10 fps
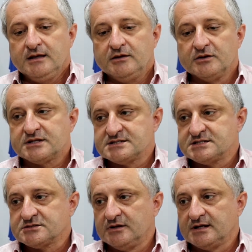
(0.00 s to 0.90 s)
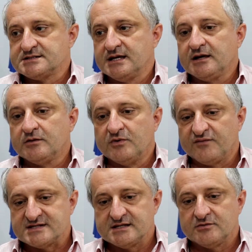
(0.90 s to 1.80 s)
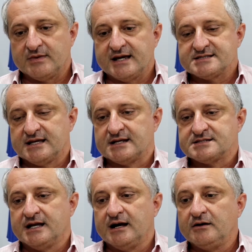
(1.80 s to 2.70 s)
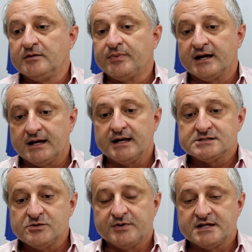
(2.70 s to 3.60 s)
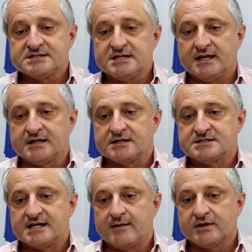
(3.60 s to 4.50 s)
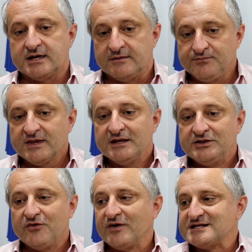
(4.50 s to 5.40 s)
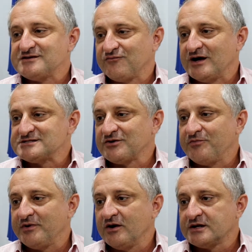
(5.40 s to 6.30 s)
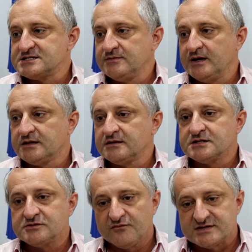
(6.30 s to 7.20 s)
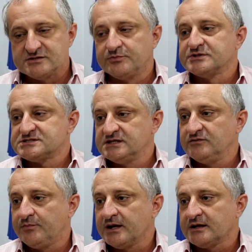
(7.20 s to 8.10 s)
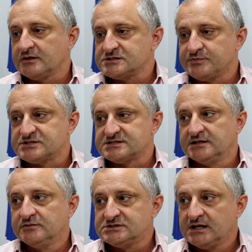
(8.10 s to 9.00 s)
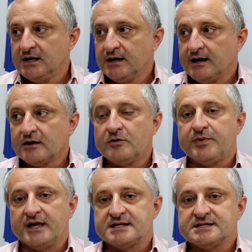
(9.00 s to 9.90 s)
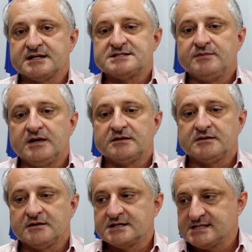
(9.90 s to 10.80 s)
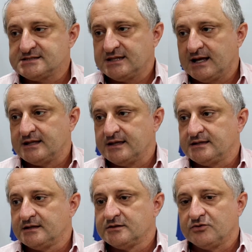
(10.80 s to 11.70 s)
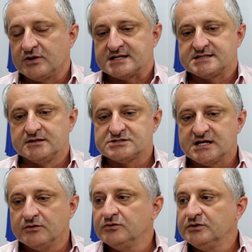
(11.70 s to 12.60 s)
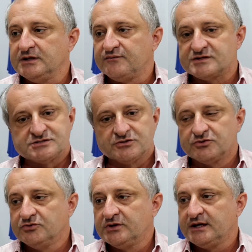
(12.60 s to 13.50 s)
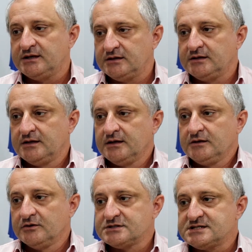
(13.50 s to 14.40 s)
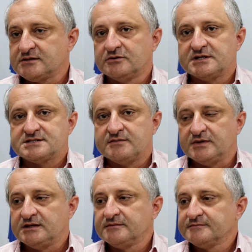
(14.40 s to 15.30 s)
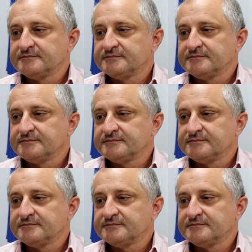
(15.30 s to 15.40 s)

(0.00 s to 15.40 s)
e outras escolas aí, como fazendo mais salas de aula para suprir necessidades. A gente sabe que não vai ser fácil acompanhar o crescimento, nós vamos fazer o possível para que nós possamos acompanhar esse crescimento da nossa cidade, aí, tanto educação, saúde, infraestrutura e, e outros setores também.